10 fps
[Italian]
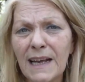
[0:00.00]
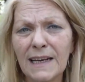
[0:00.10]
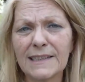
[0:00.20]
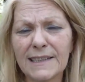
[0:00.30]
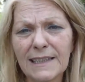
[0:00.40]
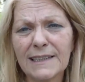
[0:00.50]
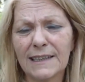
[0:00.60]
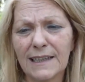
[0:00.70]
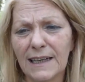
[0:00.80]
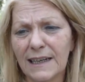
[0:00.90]

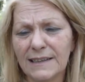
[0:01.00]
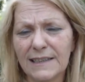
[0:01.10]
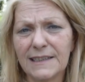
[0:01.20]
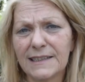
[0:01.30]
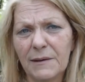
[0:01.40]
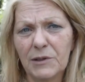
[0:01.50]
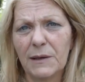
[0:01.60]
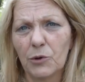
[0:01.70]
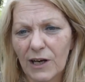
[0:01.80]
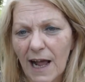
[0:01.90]
l'essenza dei sistemi
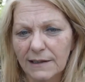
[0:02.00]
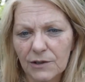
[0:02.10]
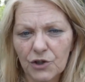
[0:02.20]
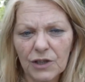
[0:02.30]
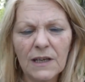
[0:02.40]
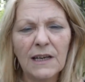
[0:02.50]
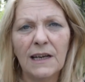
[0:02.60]
democratici,